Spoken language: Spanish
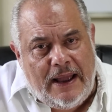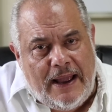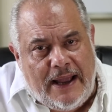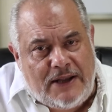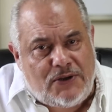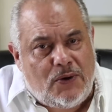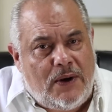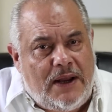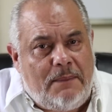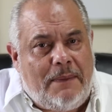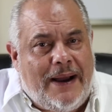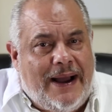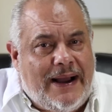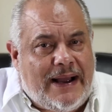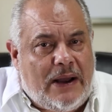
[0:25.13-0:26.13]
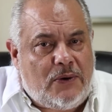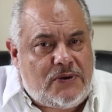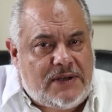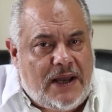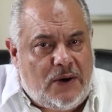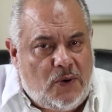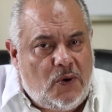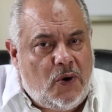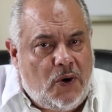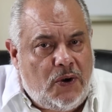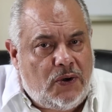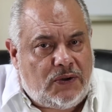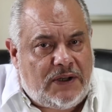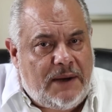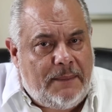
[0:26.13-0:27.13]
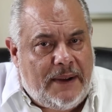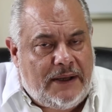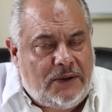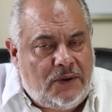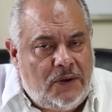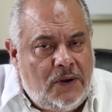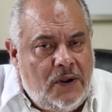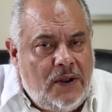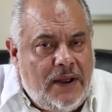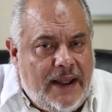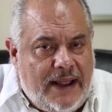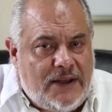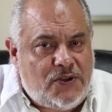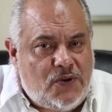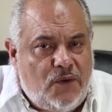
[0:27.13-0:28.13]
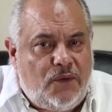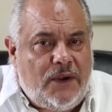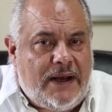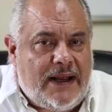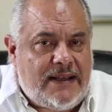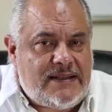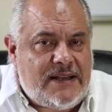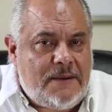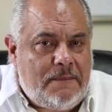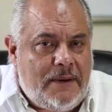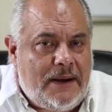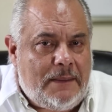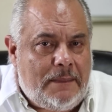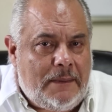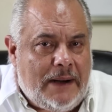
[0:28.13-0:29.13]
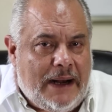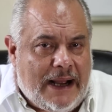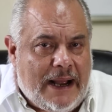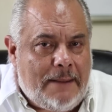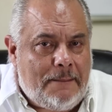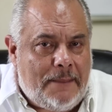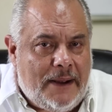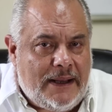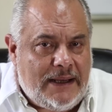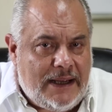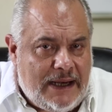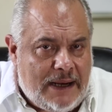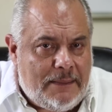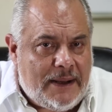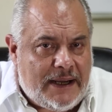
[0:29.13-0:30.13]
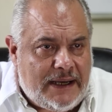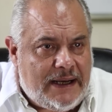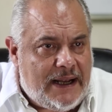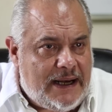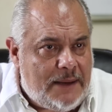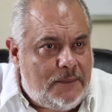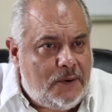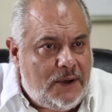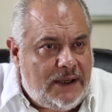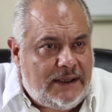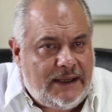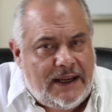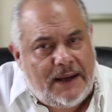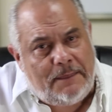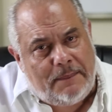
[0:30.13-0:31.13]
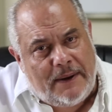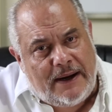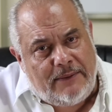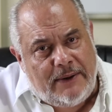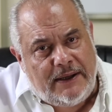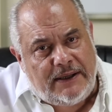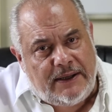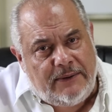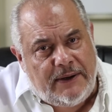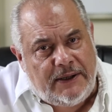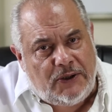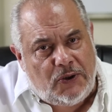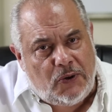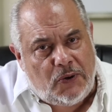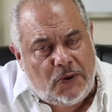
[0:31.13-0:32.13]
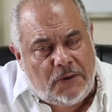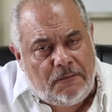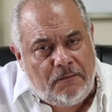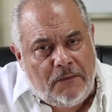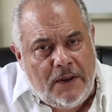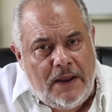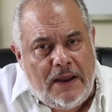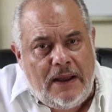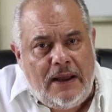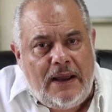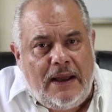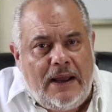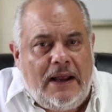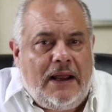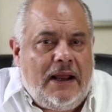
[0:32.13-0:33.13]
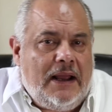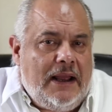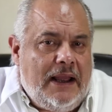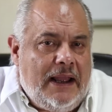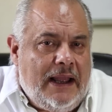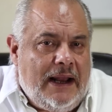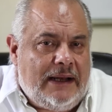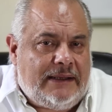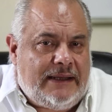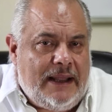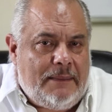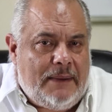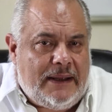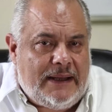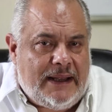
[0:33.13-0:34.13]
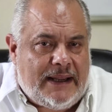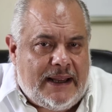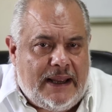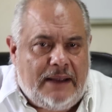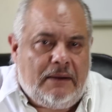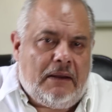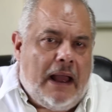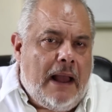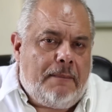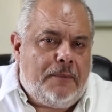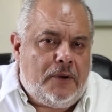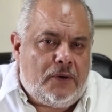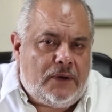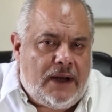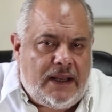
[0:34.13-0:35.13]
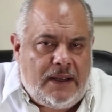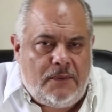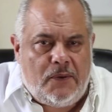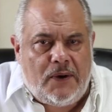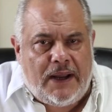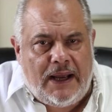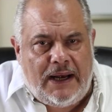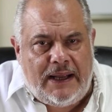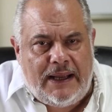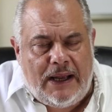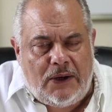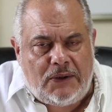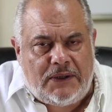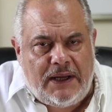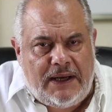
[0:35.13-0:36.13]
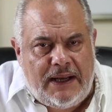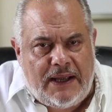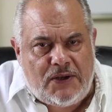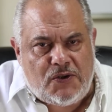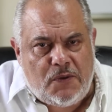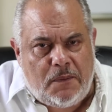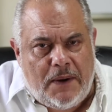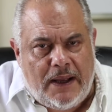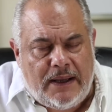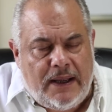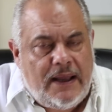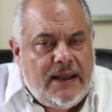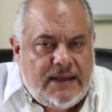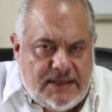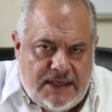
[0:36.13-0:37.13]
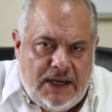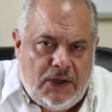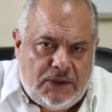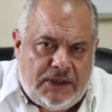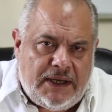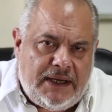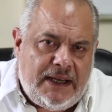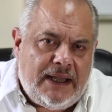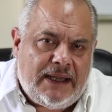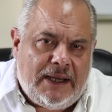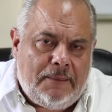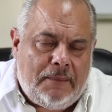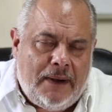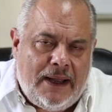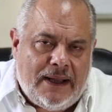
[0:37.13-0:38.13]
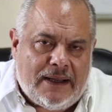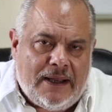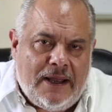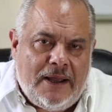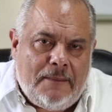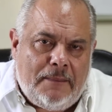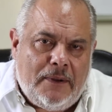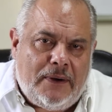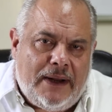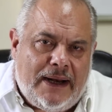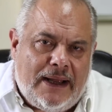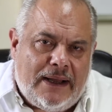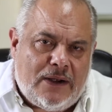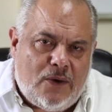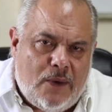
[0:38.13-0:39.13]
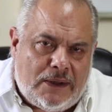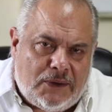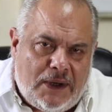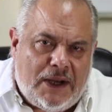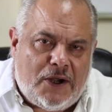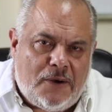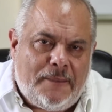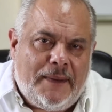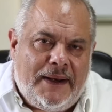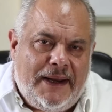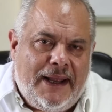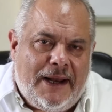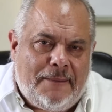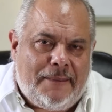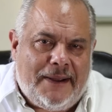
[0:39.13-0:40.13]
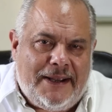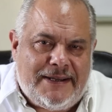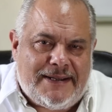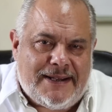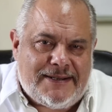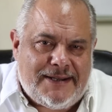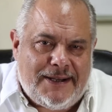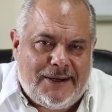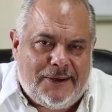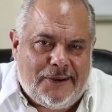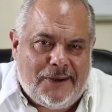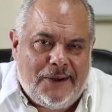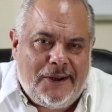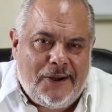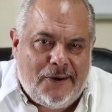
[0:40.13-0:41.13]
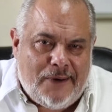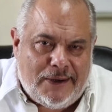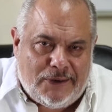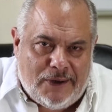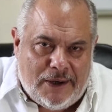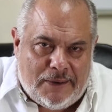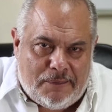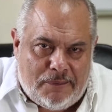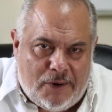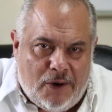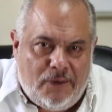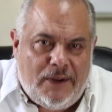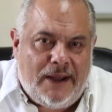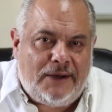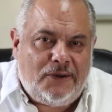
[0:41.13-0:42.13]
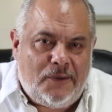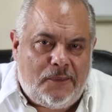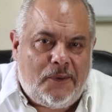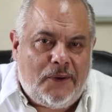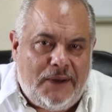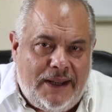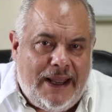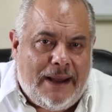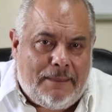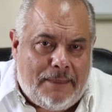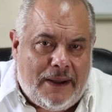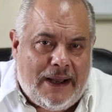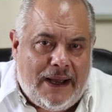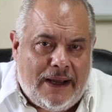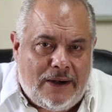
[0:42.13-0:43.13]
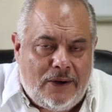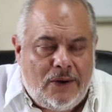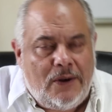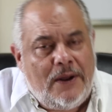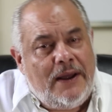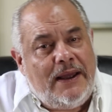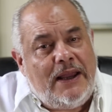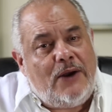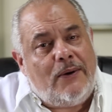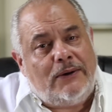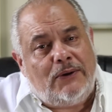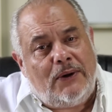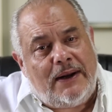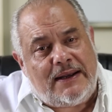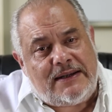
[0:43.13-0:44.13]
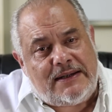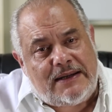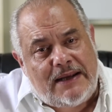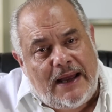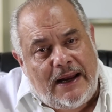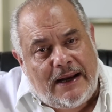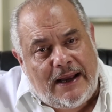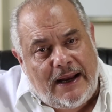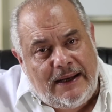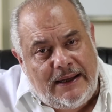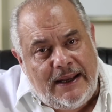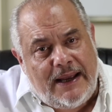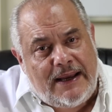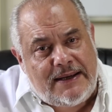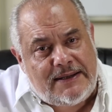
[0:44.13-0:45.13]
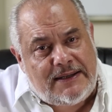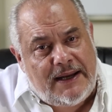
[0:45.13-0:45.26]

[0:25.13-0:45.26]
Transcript: Eso les va a causar un hoyo tremendo en sus finanzas para la campaña y la maquinaria política para 2021 el tema de que, ah, pero Nayib Bukele ya lo tenía en su plan. Sí, lo tenía en el plan, pero era cuando le convenía al país hacerlo, cuando el gobierno podía pagarlo y cuando las alcaldías